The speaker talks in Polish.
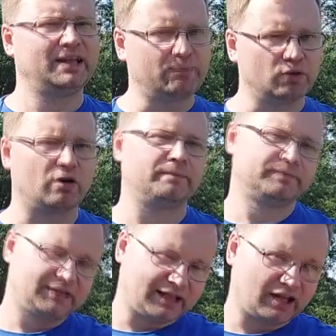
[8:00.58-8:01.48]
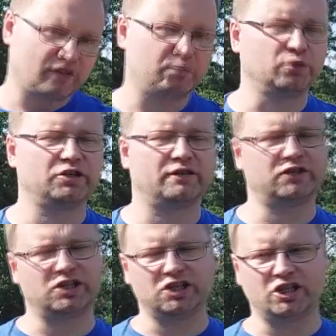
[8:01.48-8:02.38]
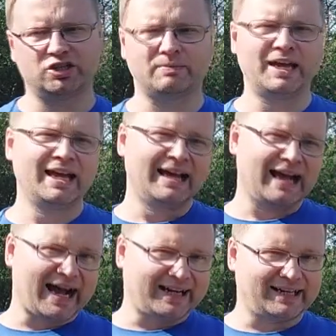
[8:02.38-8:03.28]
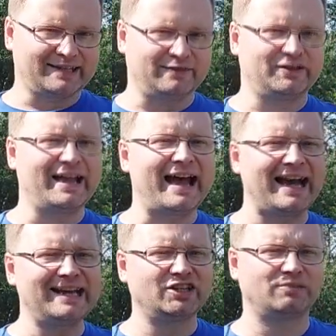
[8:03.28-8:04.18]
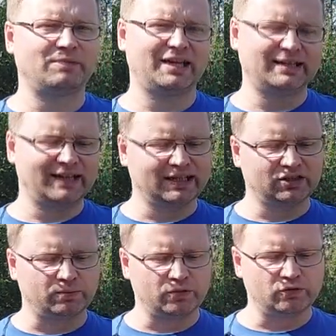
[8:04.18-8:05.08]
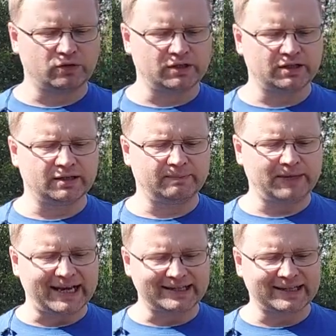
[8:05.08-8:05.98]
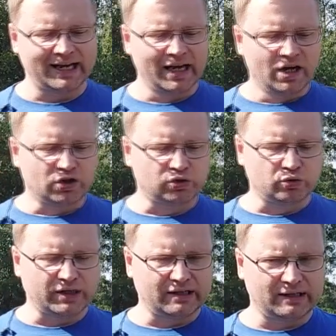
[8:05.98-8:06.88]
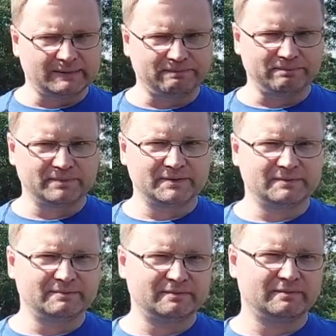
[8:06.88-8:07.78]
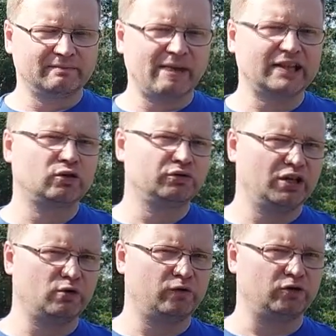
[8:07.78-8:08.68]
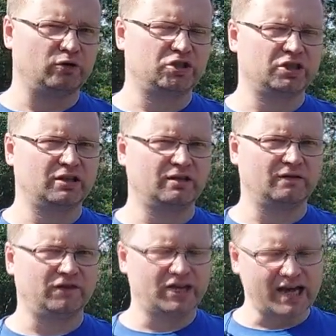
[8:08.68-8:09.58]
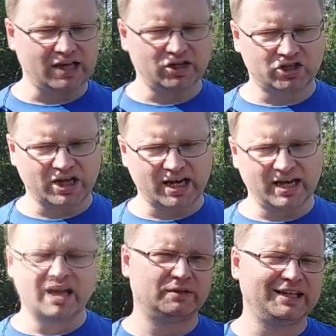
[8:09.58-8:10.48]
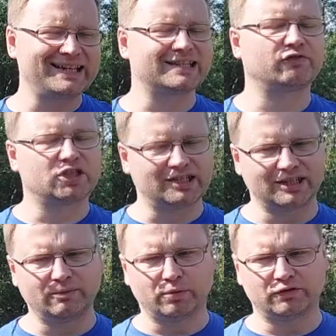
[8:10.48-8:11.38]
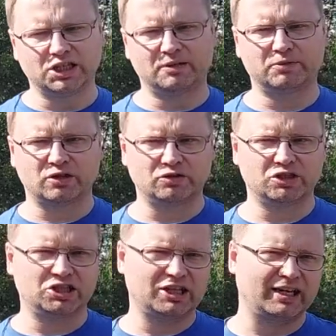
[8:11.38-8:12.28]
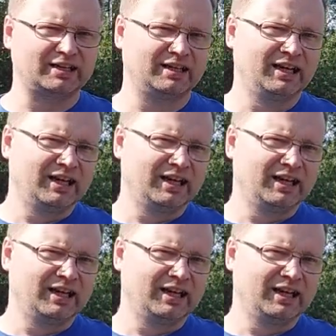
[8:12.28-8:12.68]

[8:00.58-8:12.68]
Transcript: nie było, tak jak w punkcie wcześniejszym, agresywny, ale żeby jednak to był e, pies, który mm, ma tą nieufność. Wie, że nie z wszystkim powinien przechodzić tak